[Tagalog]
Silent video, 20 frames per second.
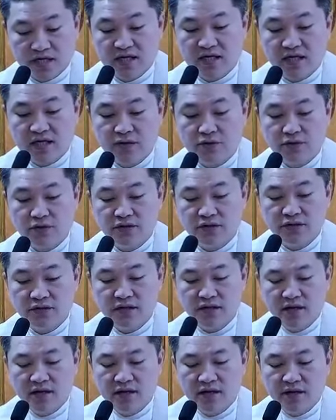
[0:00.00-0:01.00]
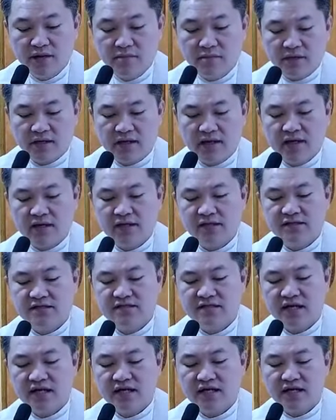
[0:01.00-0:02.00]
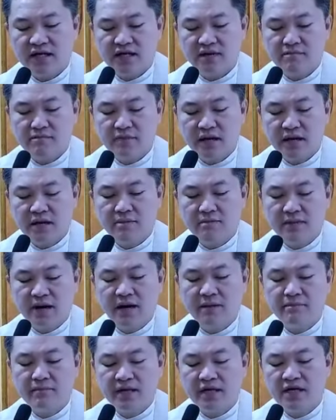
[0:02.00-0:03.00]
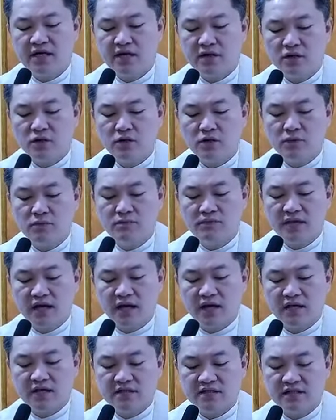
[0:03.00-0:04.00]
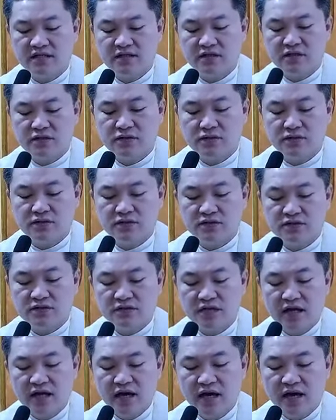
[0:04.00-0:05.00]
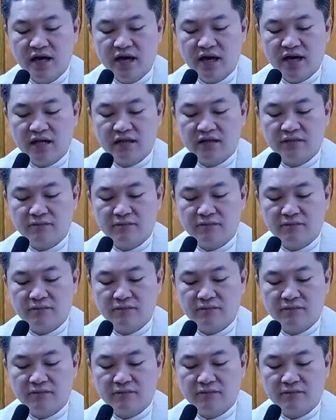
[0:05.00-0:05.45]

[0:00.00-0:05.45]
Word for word: Kundi gayon, marahil sana'y magbabalik loob na sa Diyos